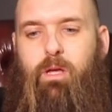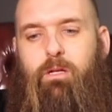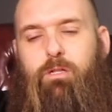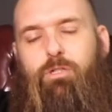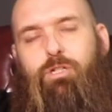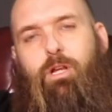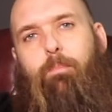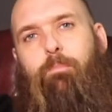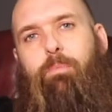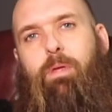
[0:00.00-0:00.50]

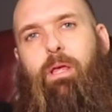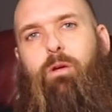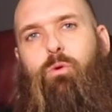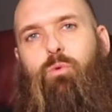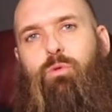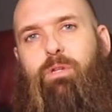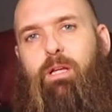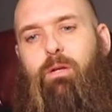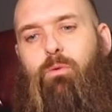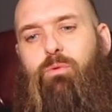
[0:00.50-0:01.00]
J'aime bien
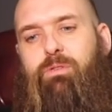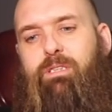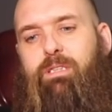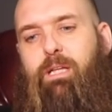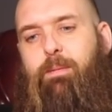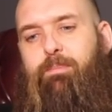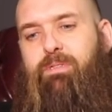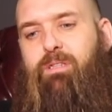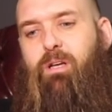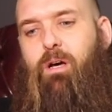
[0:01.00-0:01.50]
goûter aussi des
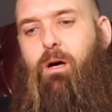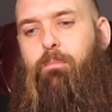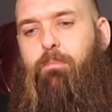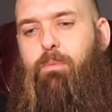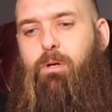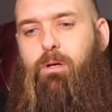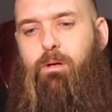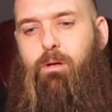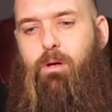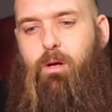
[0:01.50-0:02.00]
petits rums
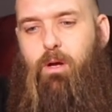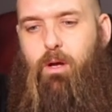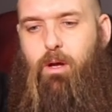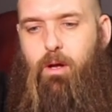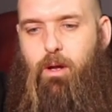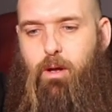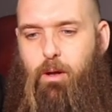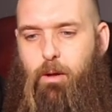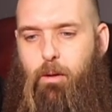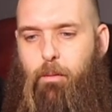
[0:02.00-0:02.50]

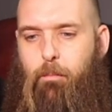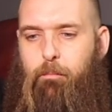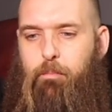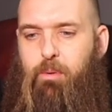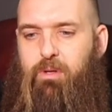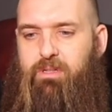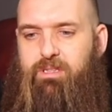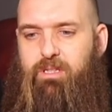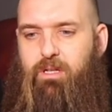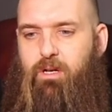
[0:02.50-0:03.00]

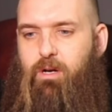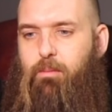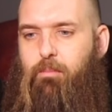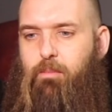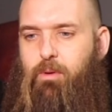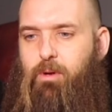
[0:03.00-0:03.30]
Petits rums